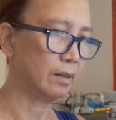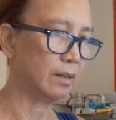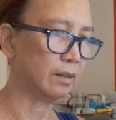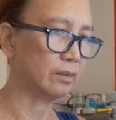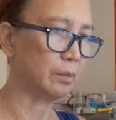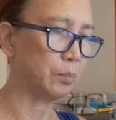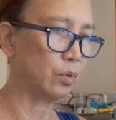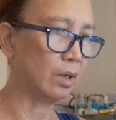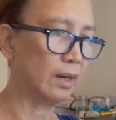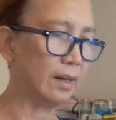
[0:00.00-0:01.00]
healthy
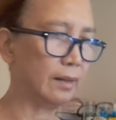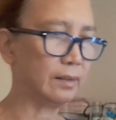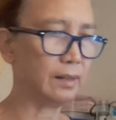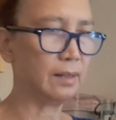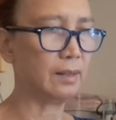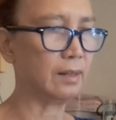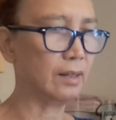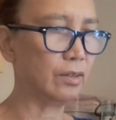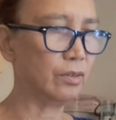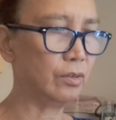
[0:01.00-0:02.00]
po ang ating
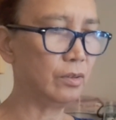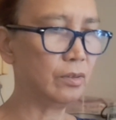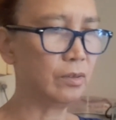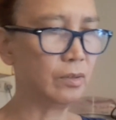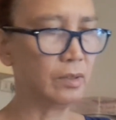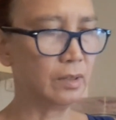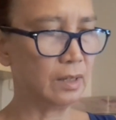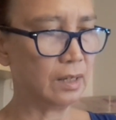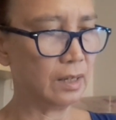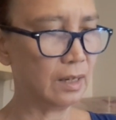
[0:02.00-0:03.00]
ano,
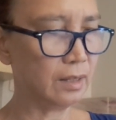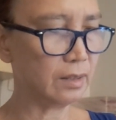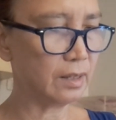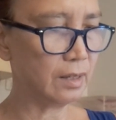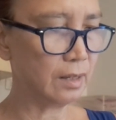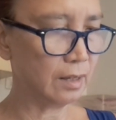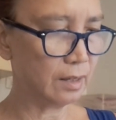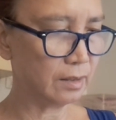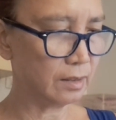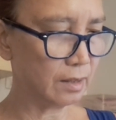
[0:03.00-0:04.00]
ate ang
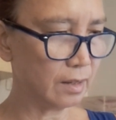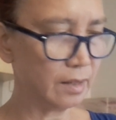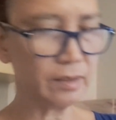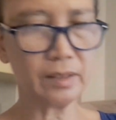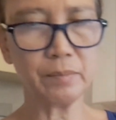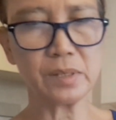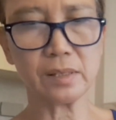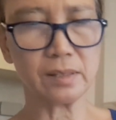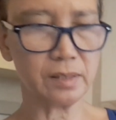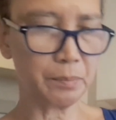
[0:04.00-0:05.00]
ating items
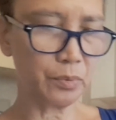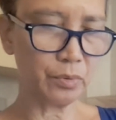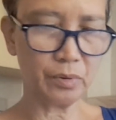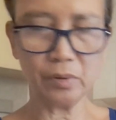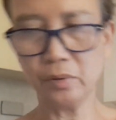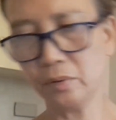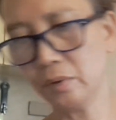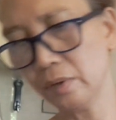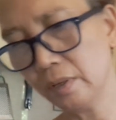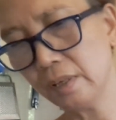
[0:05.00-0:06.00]
kasi po
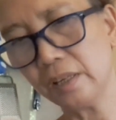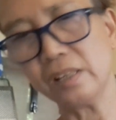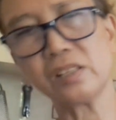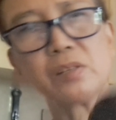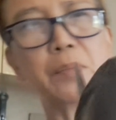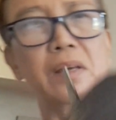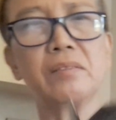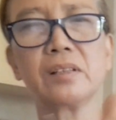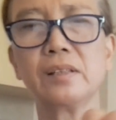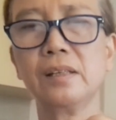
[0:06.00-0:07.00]
it's
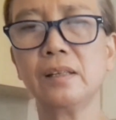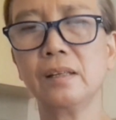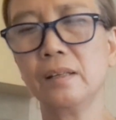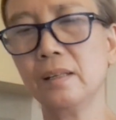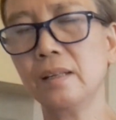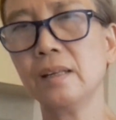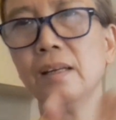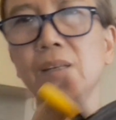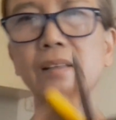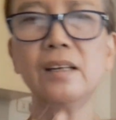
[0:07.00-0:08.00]
better than
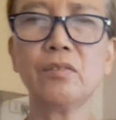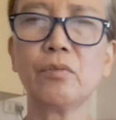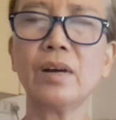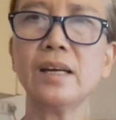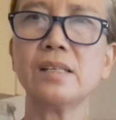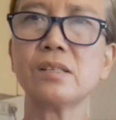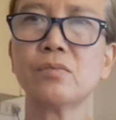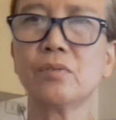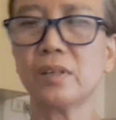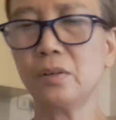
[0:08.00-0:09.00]
than rice
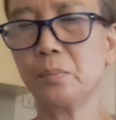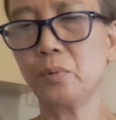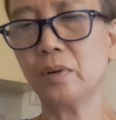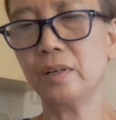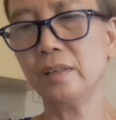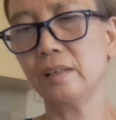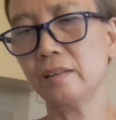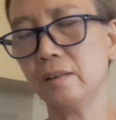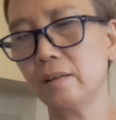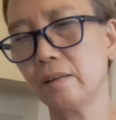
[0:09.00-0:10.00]
kung kayo po ay nag
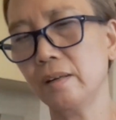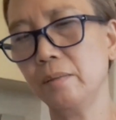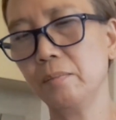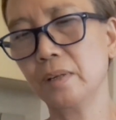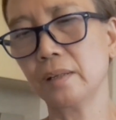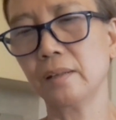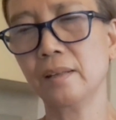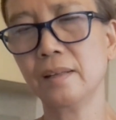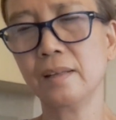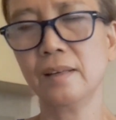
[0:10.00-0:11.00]
trade at
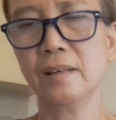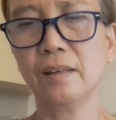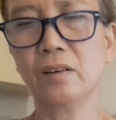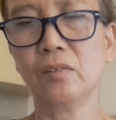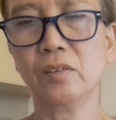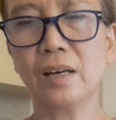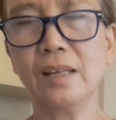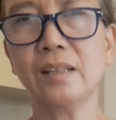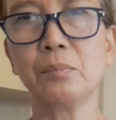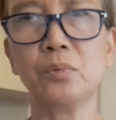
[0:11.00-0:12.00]
on
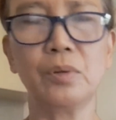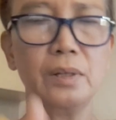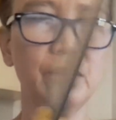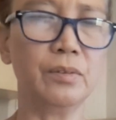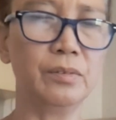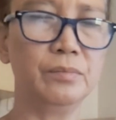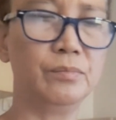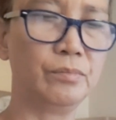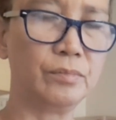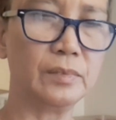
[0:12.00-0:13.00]
diet po kayo
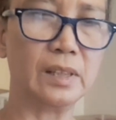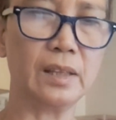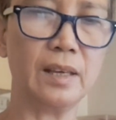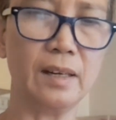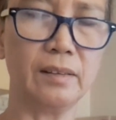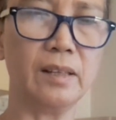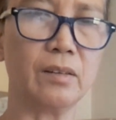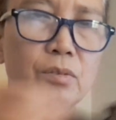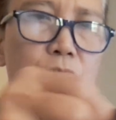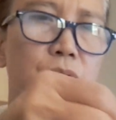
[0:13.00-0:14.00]
at healthy
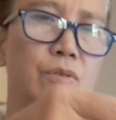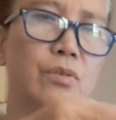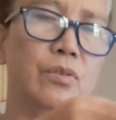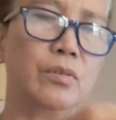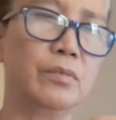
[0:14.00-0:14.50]
ang gusto nyo